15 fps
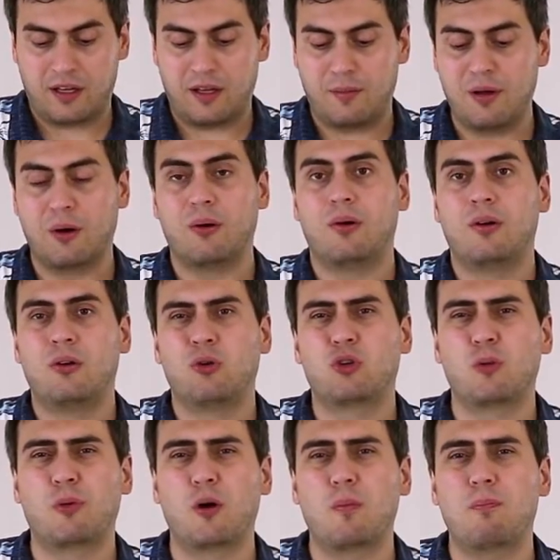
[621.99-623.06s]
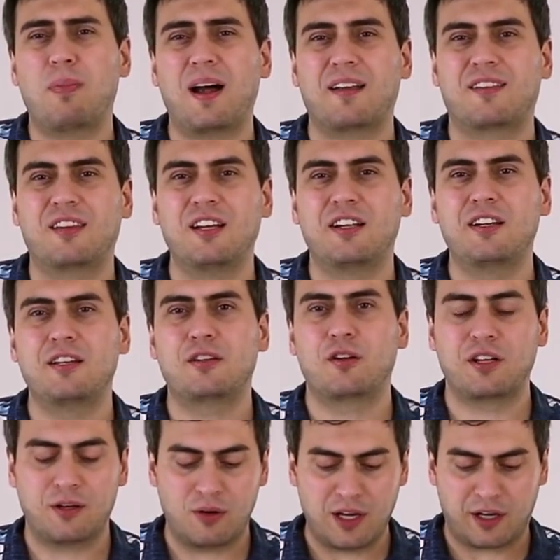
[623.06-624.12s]
E meu, sobrou bastante
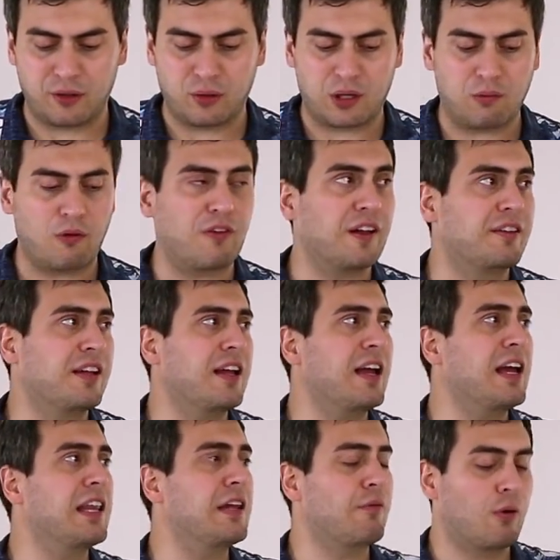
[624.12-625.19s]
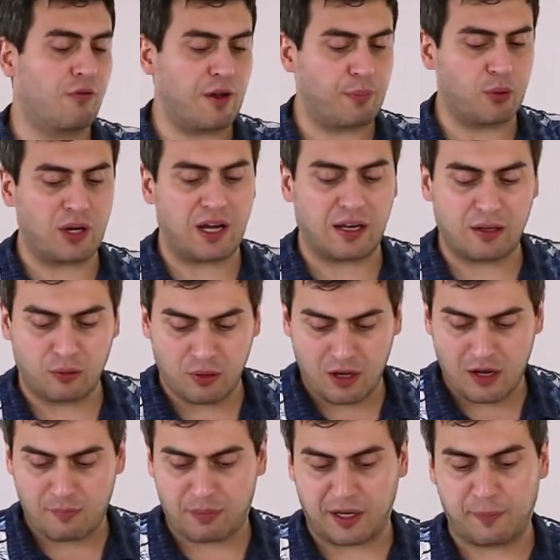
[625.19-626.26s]
nitrogênio líquido, o que eu vou fazer é devolver para o galão
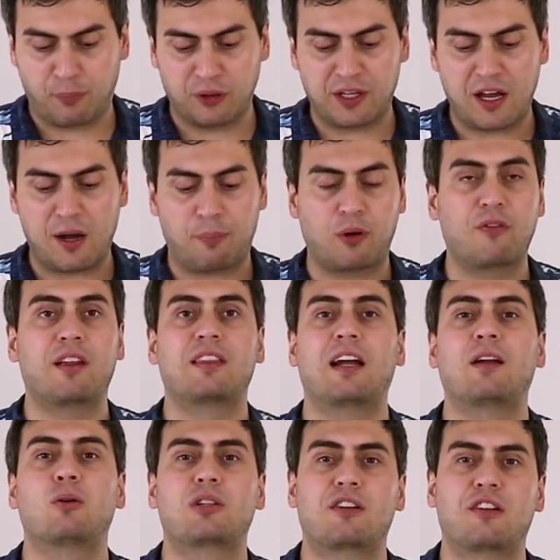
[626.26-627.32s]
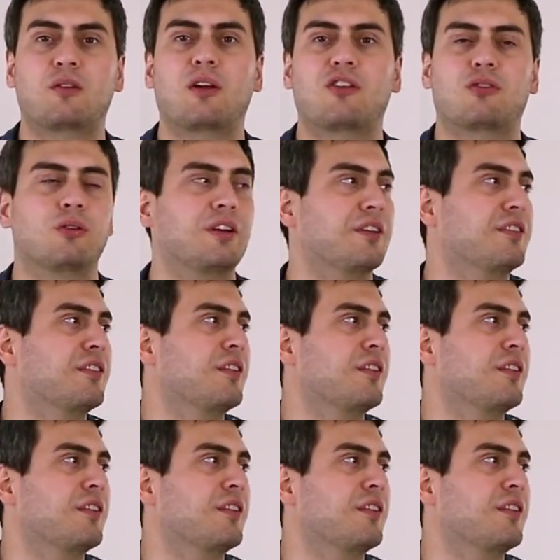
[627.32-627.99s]
para a gente poder reaproveitar em outras situações.